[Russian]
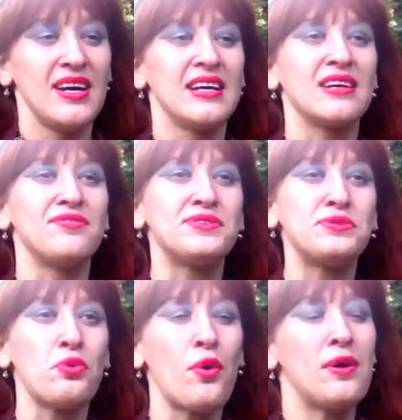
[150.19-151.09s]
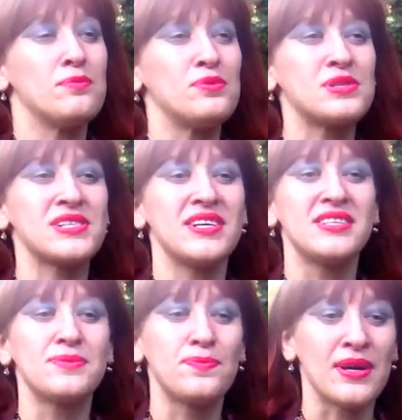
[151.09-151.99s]
Это все можно
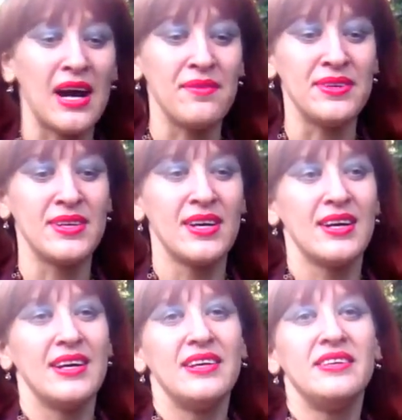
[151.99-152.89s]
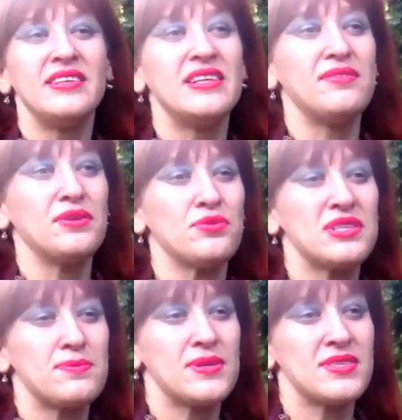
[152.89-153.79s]
исправить. Не на
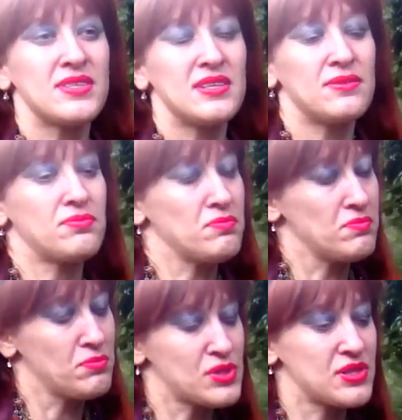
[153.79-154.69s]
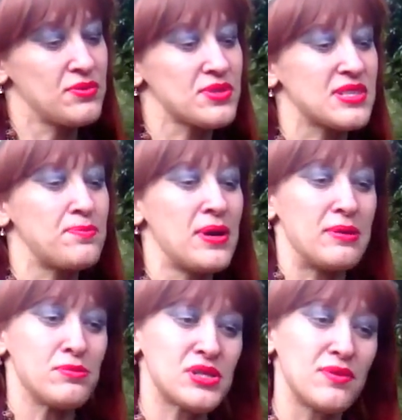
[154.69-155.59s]
90%, можно
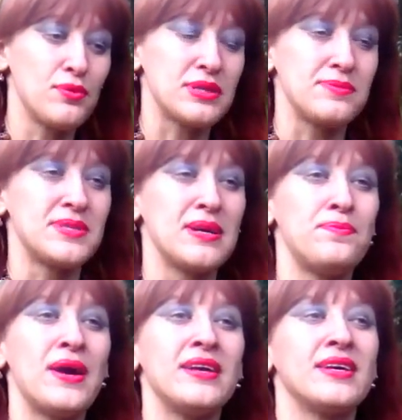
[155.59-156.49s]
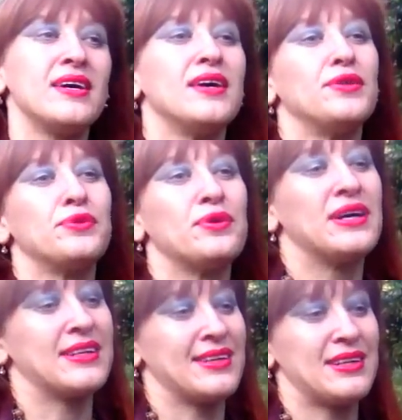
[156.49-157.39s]
95, можно 85, но
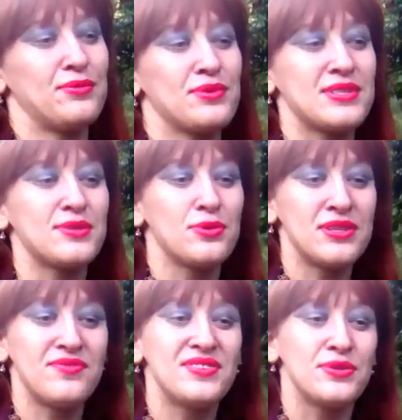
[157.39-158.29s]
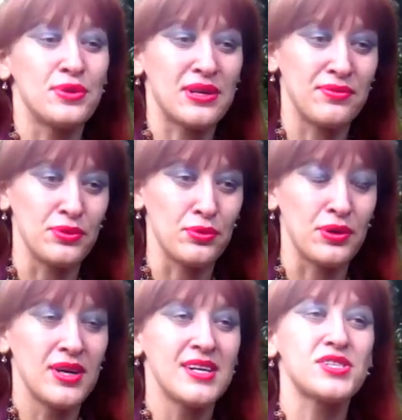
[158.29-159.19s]
это того стоит все равно.
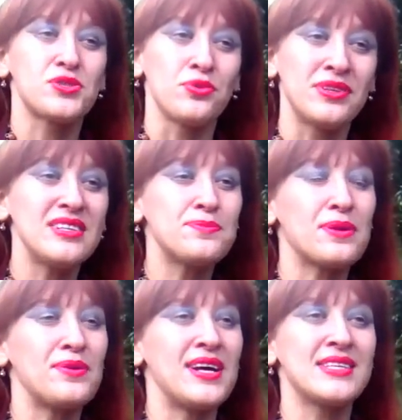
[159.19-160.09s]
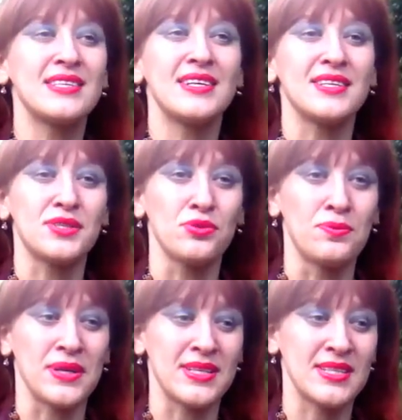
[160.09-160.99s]
Что-то исправляется на
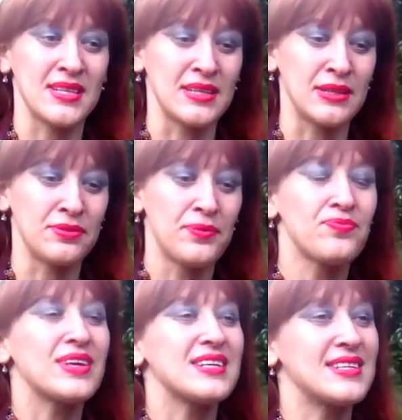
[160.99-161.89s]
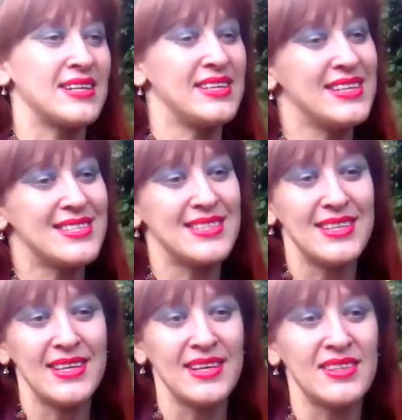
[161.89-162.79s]
100%. Кстати, есть
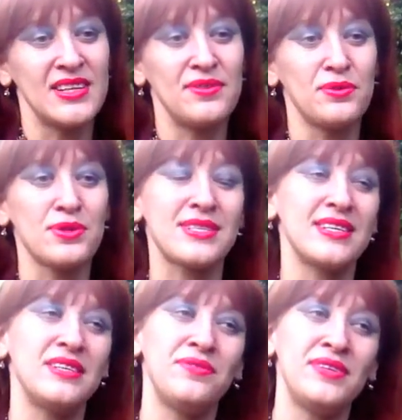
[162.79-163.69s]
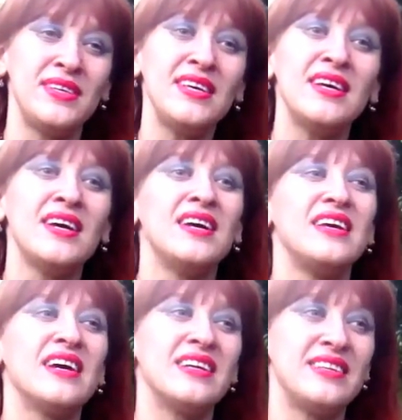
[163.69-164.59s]
легенда о 99
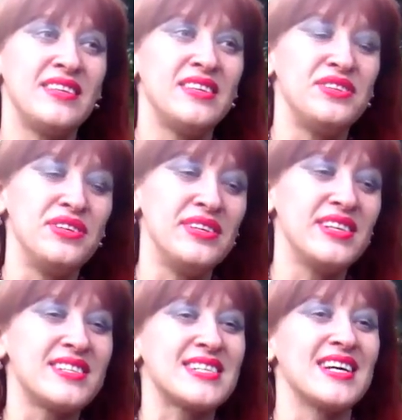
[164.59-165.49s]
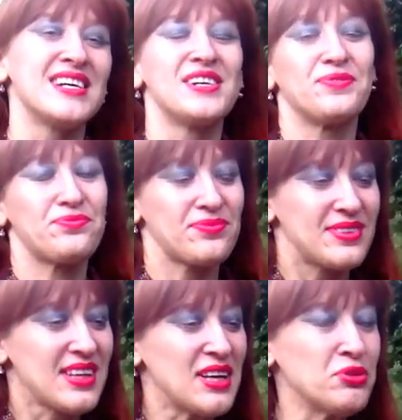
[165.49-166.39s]
и единице,
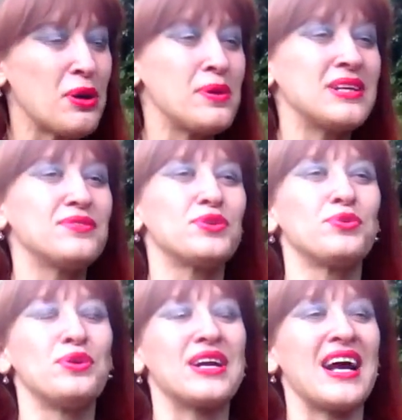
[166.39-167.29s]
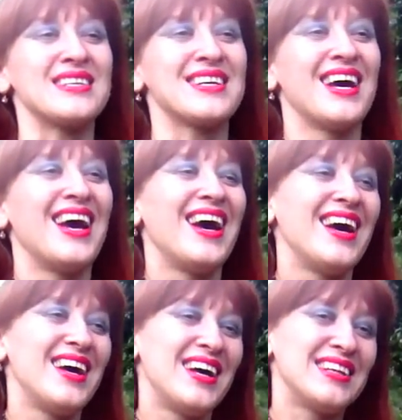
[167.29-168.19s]
но об этом в другой раз.
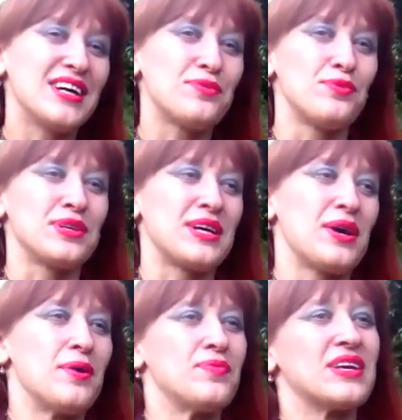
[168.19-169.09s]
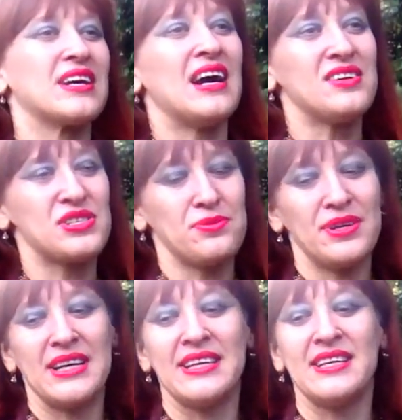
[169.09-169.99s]
Так вот,
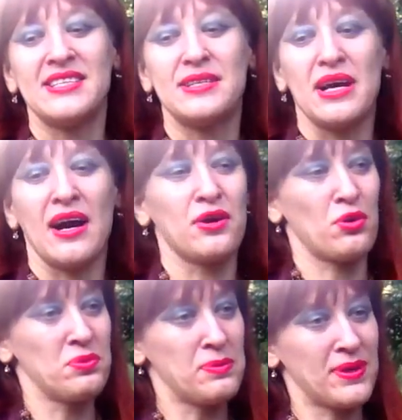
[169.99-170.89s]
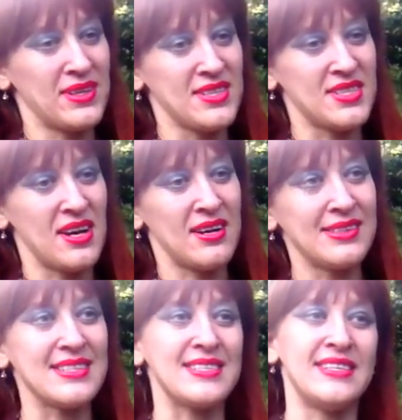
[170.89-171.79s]
каждому есть огромный
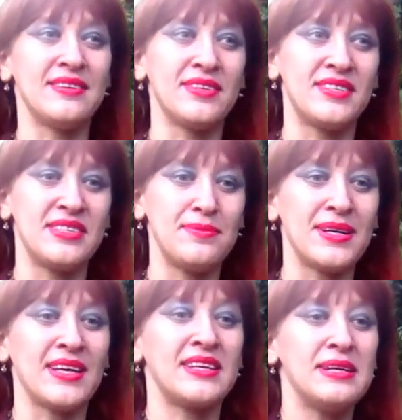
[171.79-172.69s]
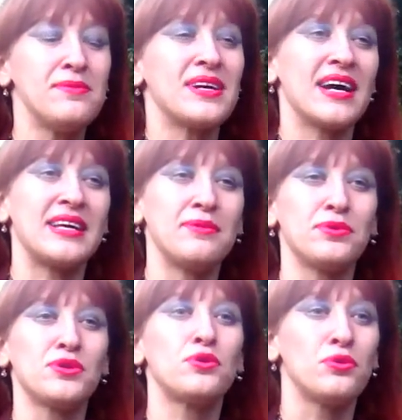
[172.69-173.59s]
потенциал сделать себя таким, каким
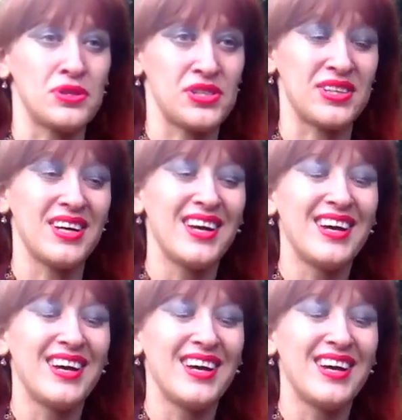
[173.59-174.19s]
он хочет.